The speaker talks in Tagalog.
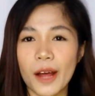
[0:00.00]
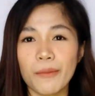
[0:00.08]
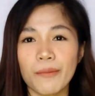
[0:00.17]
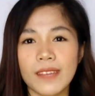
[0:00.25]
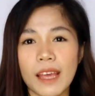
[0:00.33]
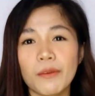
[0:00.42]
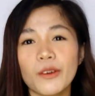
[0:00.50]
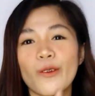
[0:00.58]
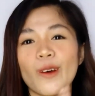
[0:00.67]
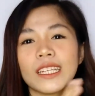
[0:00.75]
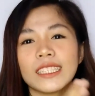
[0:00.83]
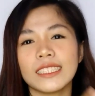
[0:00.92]
um, sabi
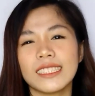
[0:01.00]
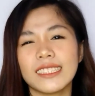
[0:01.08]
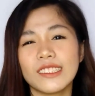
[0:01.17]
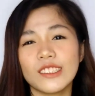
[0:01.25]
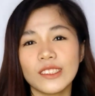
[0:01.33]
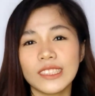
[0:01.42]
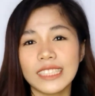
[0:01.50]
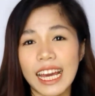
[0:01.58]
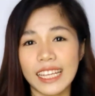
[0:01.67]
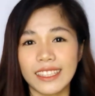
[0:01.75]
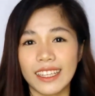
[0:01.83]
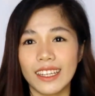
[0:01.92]
ko nga mm,
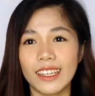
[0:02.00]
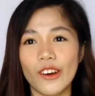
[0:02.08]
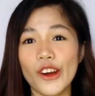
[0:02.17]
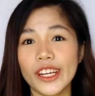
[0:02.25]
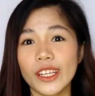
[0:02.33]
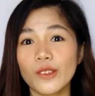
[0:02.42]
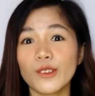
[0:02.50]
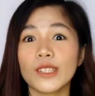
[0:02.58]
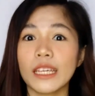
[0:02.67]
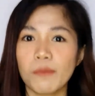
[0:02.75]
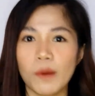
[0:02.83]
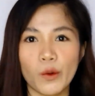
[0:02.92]
dati or
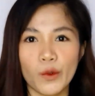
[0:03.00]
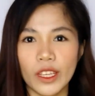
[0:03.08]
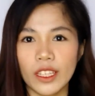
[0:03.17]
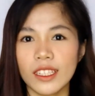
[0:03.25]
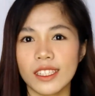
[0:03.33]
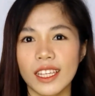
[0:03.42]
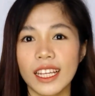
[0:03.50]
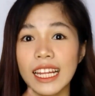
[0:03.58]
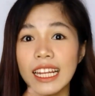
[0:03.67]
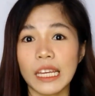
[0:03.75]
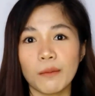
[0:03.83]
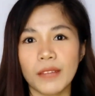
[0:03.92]
yung giveaway is
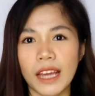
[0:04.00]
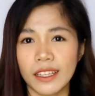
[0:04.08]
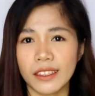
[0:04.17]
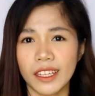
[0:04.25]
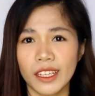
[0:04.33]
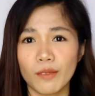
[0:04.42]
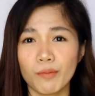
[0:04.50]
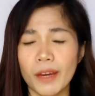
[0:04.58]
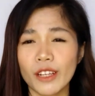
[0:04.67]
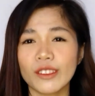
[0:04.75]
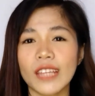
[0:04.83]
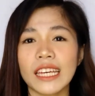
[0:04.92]
ilalive natin
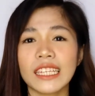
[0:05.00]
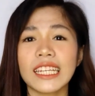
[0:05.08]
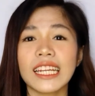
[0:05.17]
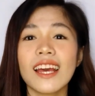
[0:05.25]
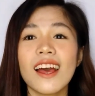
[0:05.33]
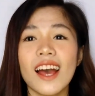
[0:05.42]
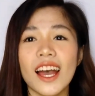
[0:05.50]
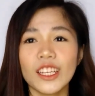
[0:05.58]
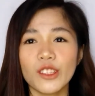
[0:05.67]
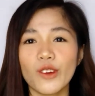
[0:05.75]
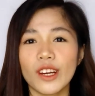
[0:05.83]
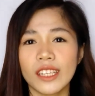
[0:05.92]
pero dahil
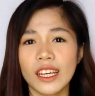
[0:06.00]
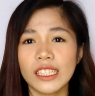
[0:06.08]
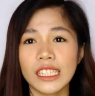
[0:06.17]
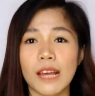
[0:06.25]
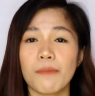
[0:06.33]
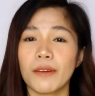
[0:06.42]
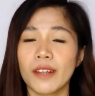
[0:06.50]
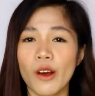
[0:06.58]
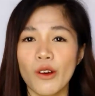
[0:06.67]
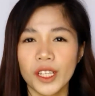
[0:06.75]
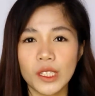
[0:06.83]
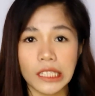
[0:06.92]
ano nga, nahihirapan
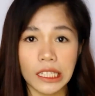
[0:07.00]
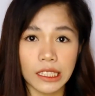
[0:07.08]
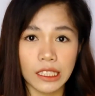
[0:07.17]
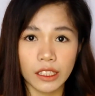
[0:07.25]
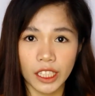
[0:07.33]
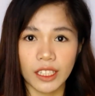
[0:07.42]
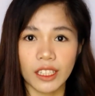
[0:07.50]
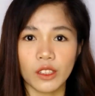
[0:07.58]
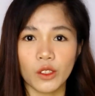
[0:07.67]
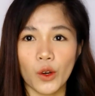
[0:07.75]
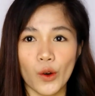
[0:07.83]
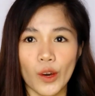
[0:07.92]
ako ngayon sa
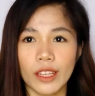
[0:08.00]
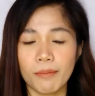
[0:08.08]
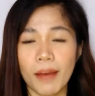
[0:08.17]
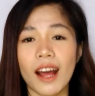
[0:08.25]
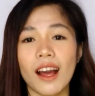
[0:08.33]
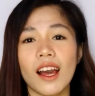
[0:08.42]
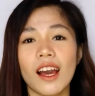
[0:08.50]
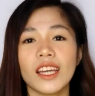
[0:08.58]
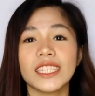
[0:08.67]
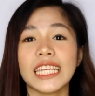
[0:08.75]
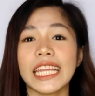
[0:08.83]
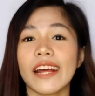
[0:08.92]
internet ko and baka
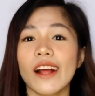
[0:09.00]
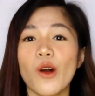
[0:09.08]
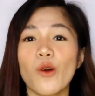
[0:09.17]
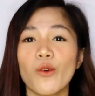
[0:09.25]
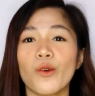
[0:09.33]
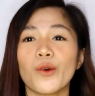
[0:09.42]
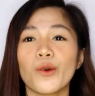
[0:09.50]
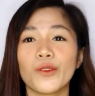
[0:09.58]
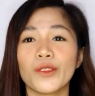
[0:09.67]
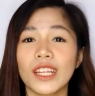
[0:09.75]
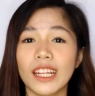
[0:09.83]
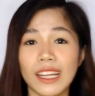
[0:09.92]
hindi lang ako,
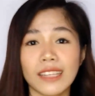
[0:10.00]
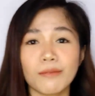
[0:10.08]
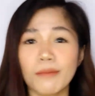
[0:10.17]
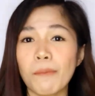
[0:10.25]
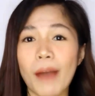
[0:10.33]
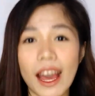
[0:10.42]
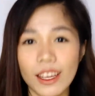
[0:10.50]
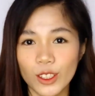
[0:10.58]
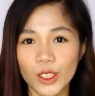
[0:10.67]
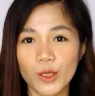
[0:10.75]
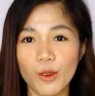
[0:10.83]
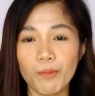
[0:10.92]
hindi lang natin
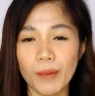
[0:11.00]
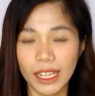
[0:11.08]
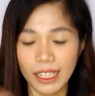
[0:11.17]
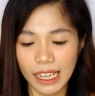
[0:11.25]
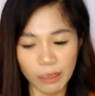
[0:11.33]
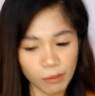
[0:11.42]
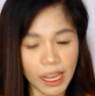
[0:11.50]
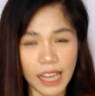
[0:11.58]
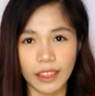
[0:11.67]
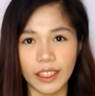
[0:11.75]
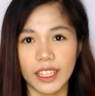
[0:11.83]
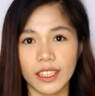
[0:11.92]
mapaayos yung pagla-live
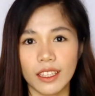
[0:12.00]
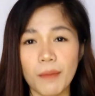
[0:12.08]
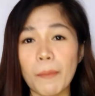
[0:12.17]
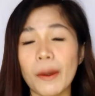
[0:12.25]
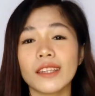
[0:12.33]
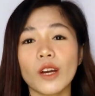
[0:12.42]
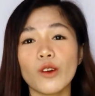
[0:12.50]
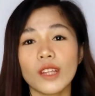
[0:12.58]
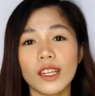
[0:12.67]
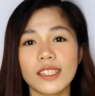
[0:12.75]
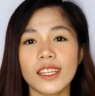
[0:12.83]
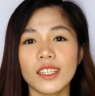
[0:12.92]
natin. Ipapakita ko
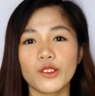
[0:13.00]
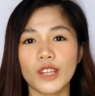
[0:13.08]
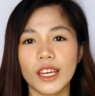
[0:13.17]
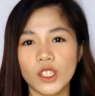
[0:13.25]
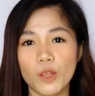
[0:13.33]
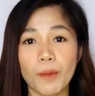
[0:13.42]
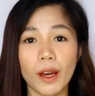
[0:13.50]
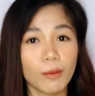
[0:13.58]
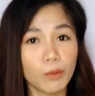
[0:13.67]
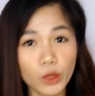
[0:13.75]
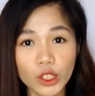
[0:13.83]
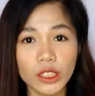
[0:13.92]
na lang sa inyo guys yung
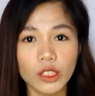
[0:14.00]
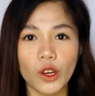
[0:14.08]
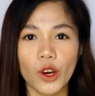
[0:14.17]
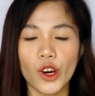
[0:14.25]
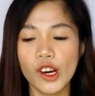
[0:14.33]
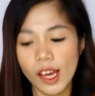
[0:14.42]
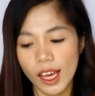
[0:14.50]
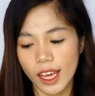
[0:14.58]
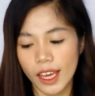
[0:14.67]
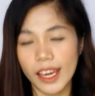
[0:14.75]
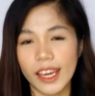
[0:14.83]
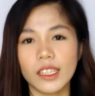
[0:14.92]
pagbunot ko
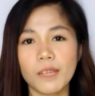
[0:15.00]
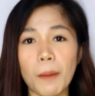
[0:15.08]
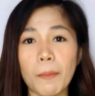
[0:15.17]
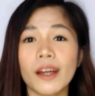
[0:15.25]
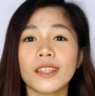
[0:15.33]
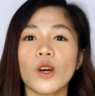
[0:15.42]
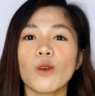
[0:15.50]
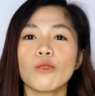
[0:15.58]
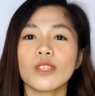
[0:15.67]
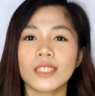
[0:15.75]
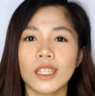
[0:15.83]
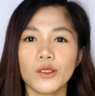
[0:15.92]
And ipapakita ko
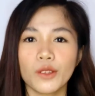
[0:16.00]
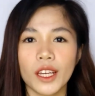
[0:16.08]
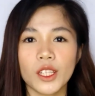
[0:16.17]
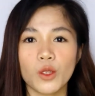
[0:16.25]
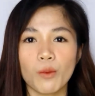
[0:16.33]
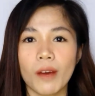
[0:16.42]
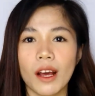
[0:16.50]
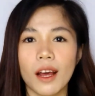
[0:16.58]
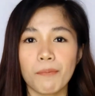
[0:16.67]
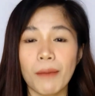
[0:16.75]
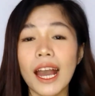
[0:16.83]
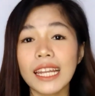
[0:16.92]
muna sa inyo guys yung
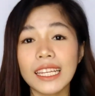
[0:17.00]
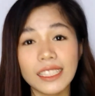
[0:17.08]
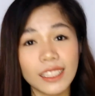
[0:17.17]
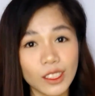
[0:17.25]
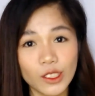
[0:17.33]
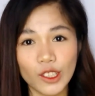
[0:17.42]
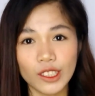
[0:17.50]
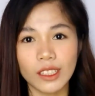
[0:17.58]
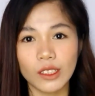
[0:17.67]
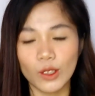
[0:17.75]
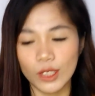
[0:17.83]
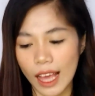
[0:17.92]
mga pangalan ninyo
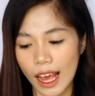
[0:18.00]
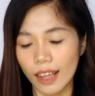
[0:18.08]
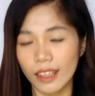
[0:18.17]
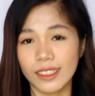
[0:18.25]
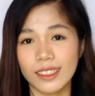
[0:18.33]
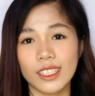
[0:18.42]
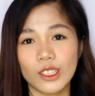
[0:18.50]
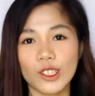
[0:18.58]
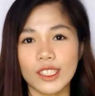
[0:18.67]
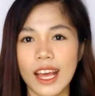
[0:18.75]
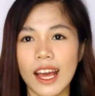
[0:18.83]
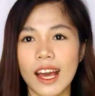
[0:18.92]
dito sa dito
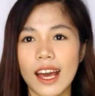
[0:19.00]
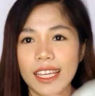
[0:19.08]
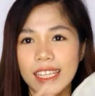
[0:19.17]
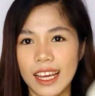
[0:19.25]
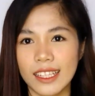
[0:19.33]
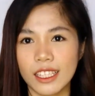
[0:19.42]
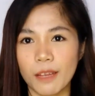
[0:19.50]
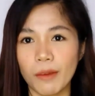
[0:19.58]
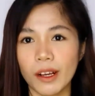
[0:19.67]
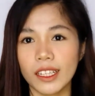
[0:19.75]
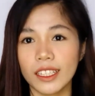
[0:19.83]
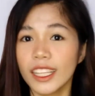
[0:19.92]
sa ayan sa
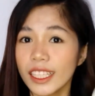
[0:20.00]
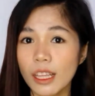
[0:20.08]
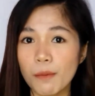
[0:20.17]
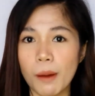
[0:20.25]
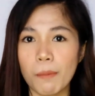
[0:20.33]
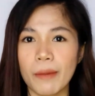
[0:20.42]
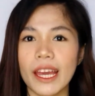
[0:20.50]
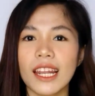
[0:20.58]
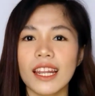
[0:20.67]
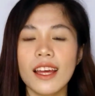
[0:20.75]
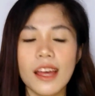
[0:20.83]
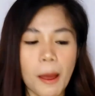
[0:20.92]
mga green na
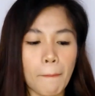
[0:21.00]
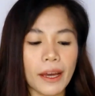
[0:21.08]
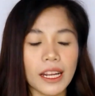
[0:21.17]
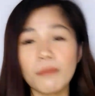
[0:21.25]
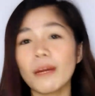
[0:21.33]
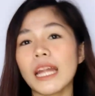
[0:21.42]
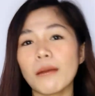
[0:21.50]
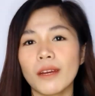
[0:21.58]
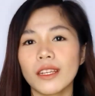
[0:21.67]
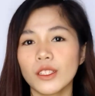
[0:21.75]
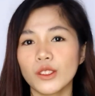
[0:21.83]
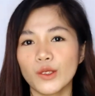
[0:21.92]
papel para
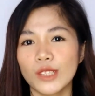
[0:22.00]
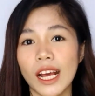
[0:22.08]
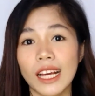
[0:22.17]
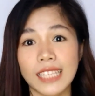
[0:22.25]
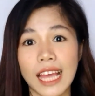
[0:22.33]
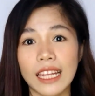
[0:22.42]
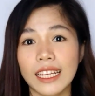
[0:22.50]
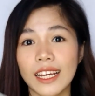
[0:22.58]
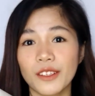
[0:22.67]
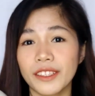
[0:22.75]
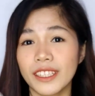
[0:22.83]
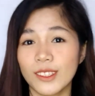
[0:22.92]
malaman ninyo nakasali
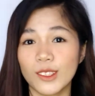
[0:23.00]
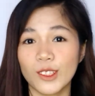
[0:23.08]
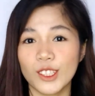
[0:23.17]
kayo dito